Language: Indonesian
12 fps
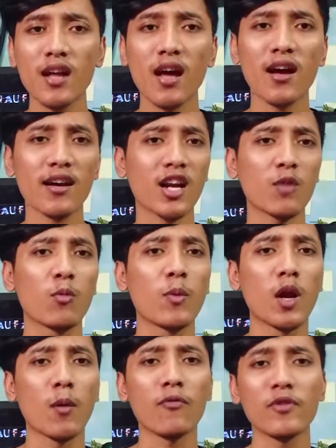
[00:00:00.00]
Nah, karena
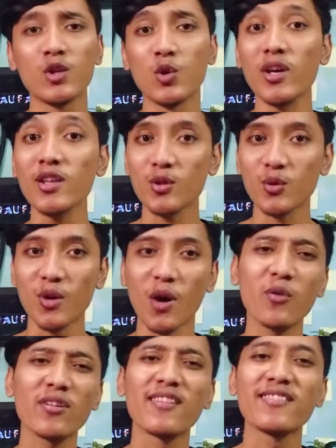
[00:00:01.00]
beberapa video itu,
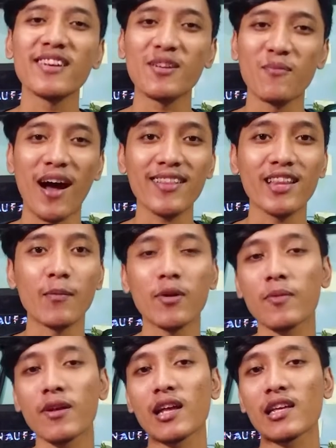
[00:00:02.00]
aku jadi sering banget
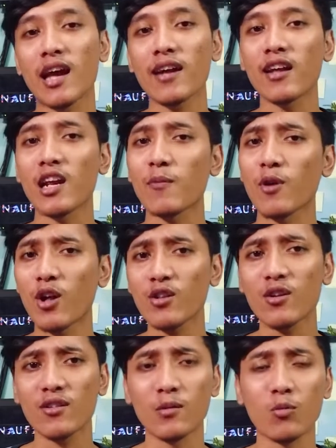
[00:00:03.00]
dapat pertanyaan dari
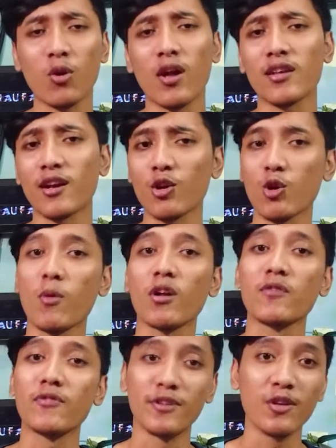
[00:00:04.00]
penonton nih, mulai dari
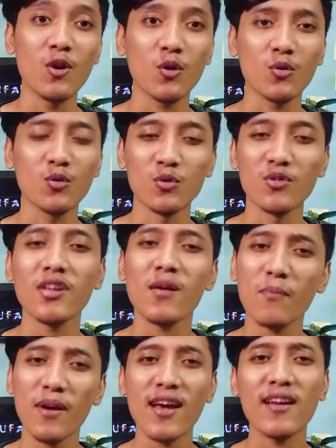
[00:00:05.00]
komen di videoku,
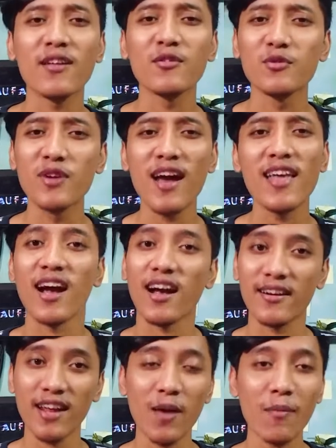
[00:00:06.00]
sampai ada juga
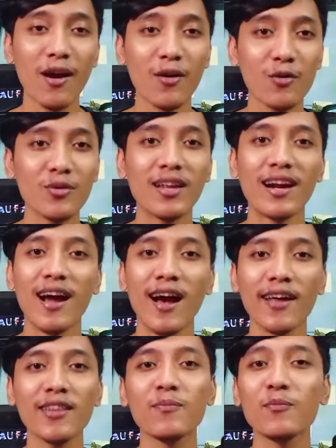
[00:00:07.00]
yang DM aku
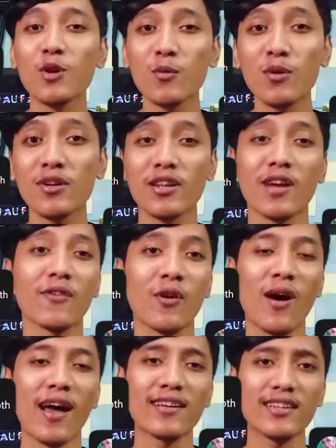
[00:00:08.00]
terkait promo di
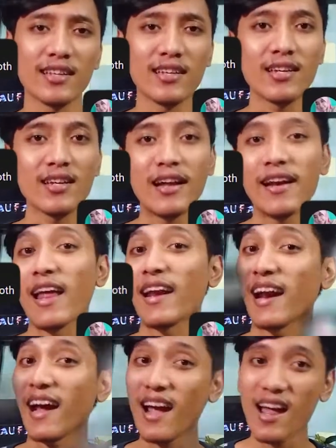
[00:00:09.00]
Traveloka ini.
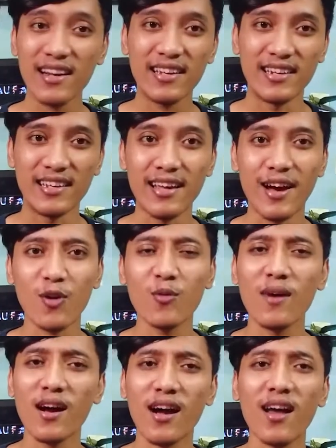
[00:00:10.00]
Dan kali ini
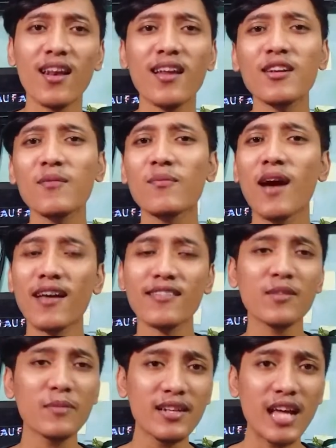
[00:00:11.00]
aku bakalan
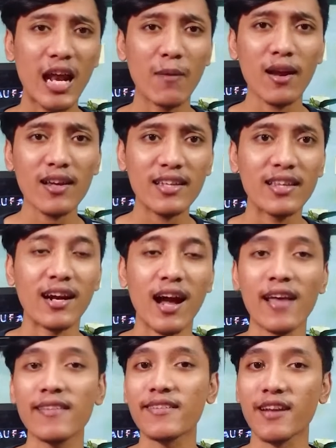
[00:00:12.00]
ngebahas lebih dalam lagi
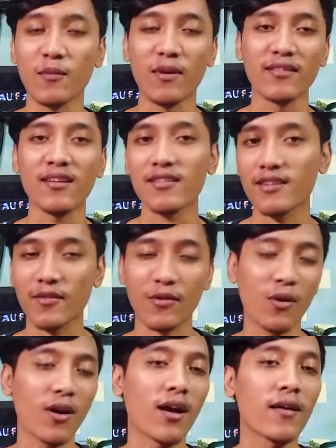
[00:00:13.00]
terkait Grand Bazaar
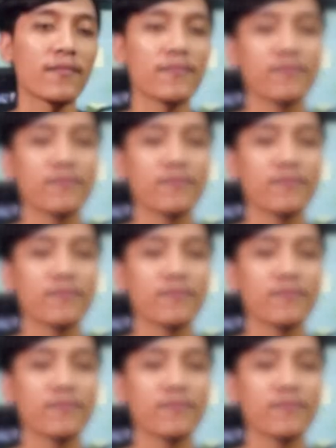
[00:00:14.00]
Traveloka.